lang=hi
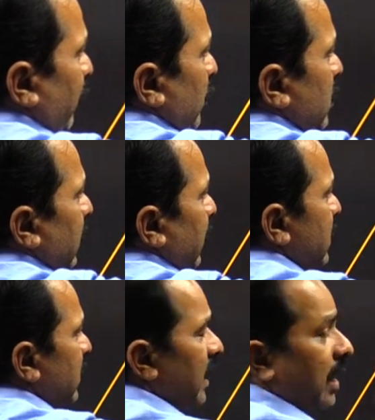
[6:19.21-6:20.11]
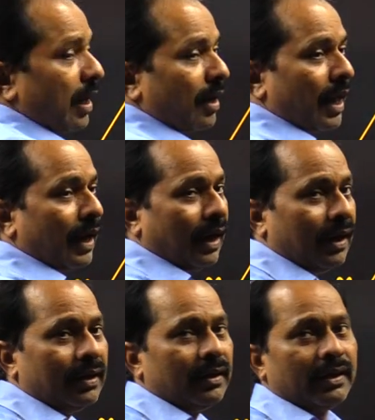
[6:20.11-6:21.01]
फोर्स किसके कारण आया
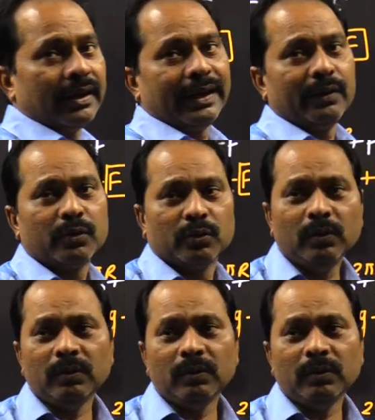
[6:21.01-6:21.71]
ड्यू टू